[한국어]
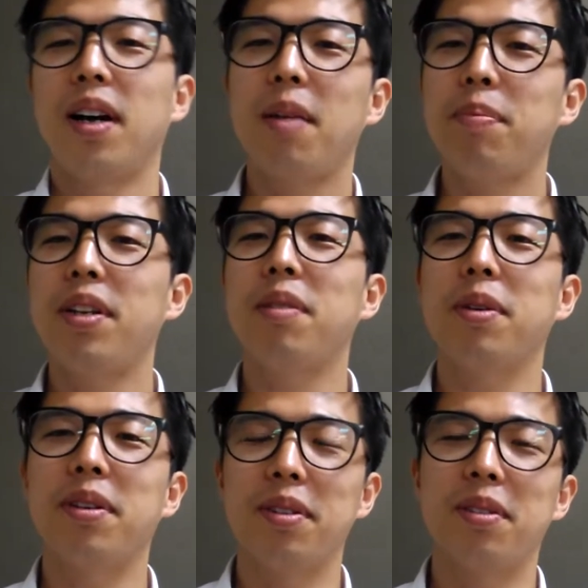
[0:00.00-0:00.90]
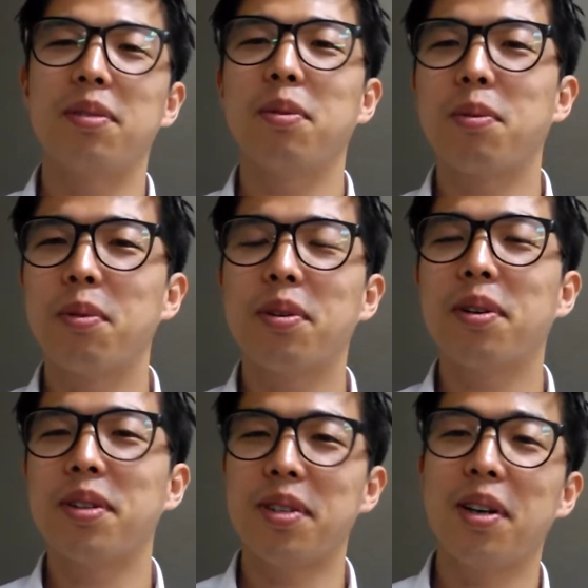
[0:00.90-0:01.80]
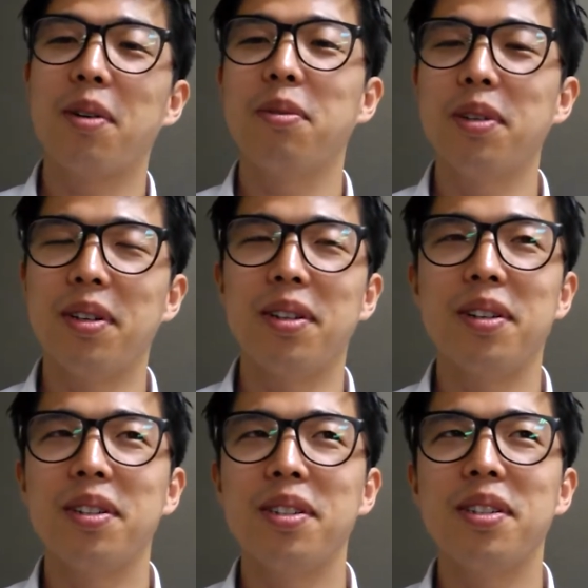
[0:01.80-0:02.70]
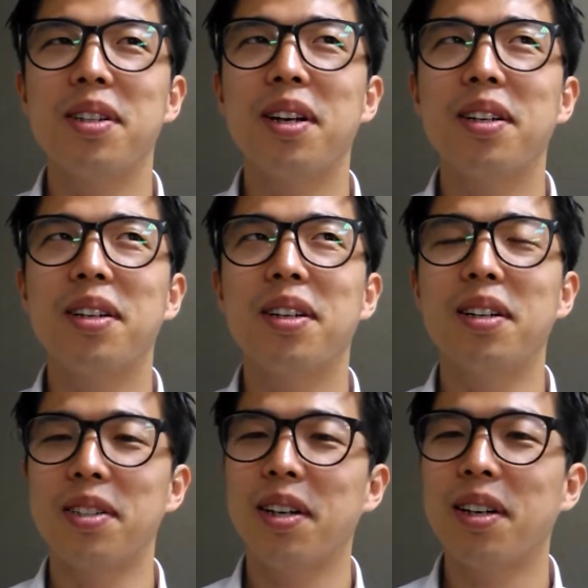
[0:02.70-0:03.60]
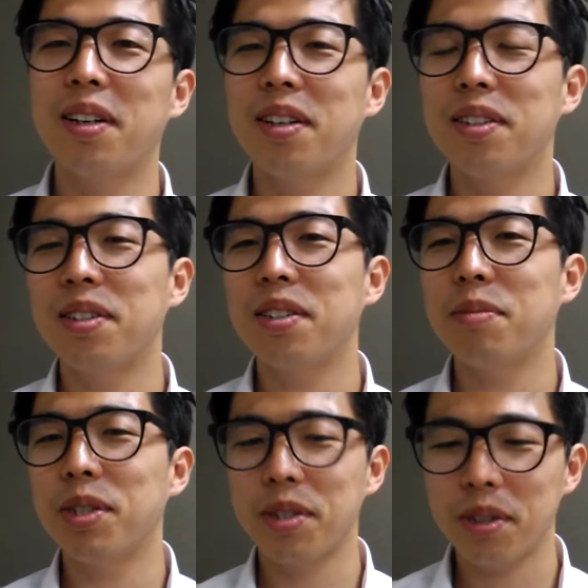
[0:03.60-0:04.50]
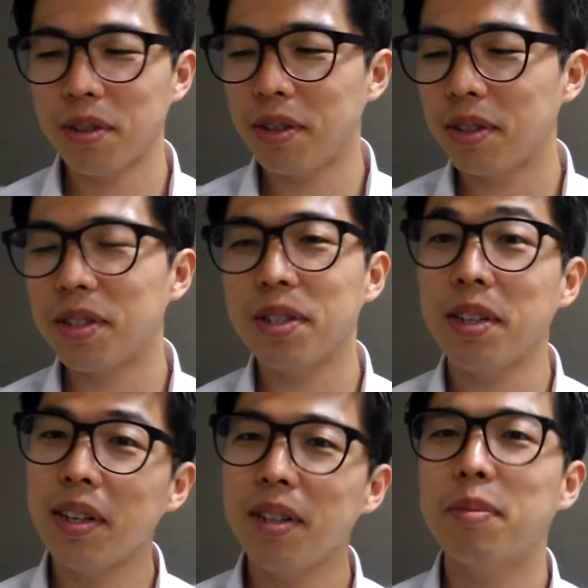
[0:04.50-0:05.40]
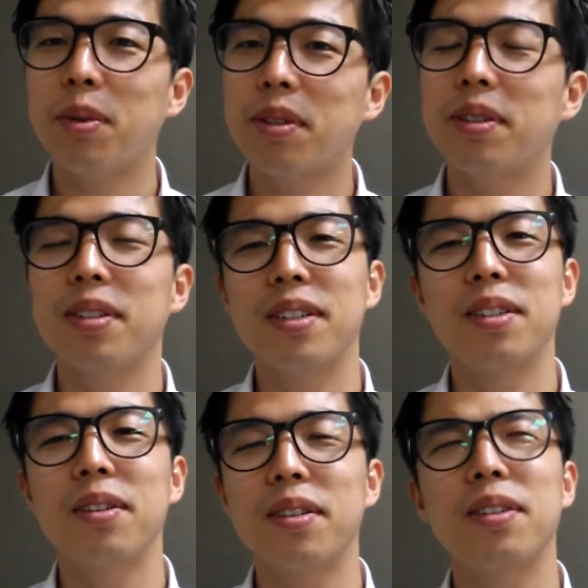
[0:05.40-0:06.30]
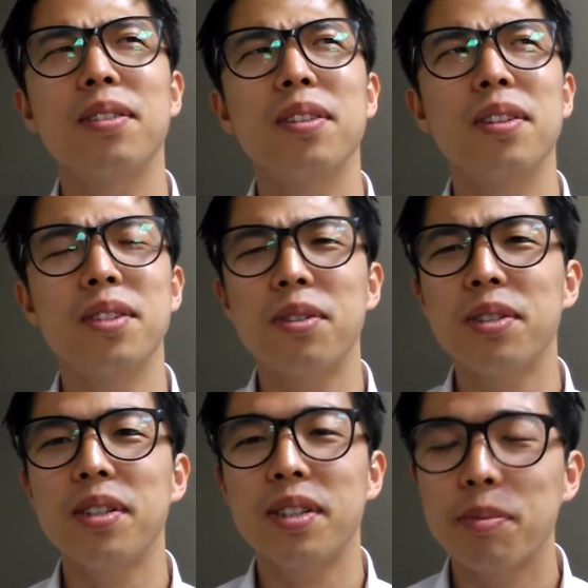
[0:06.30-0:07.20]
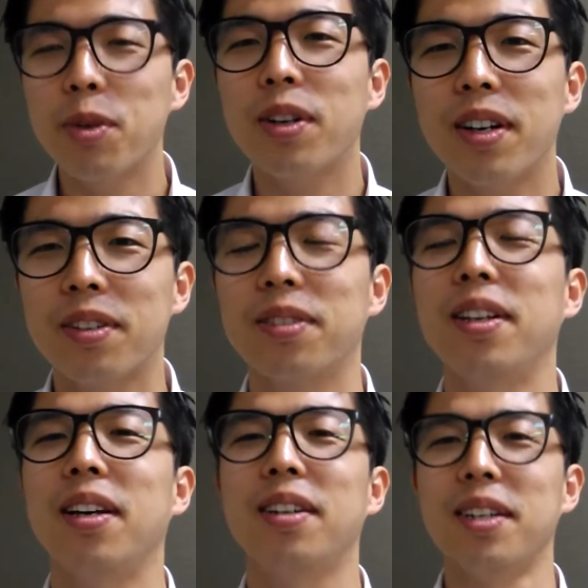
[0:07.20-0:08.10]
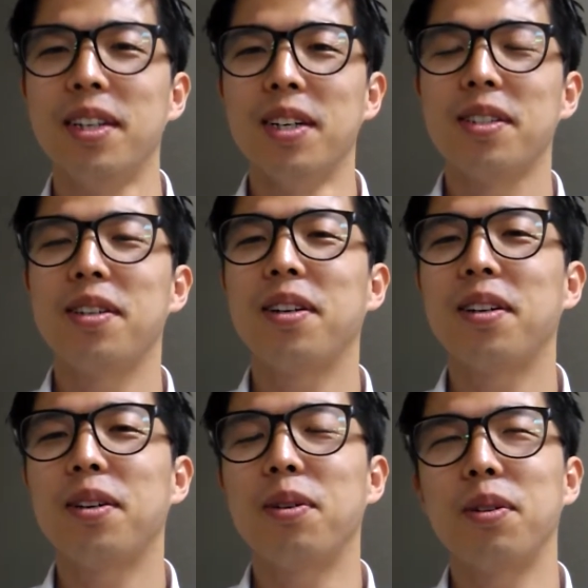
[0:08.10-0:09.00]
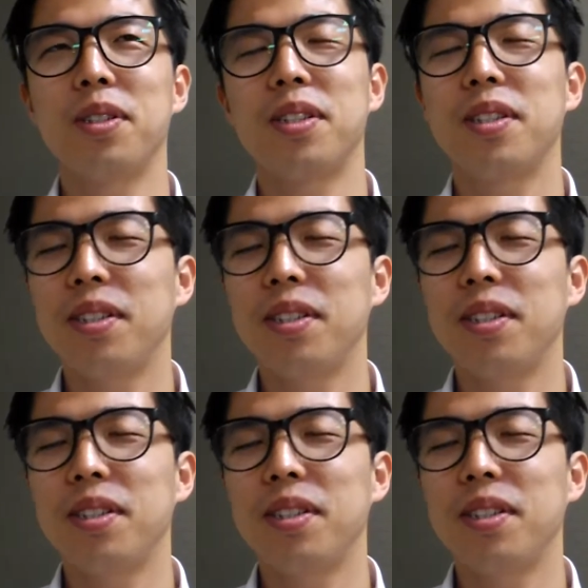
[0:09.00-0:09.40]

하필이면은 또 공교롭게 제가 오늘 이직하니까, 제가 지금이 7월 7일? 뭐, 그런데, 7월 7일 금요일인가 그런데, 제가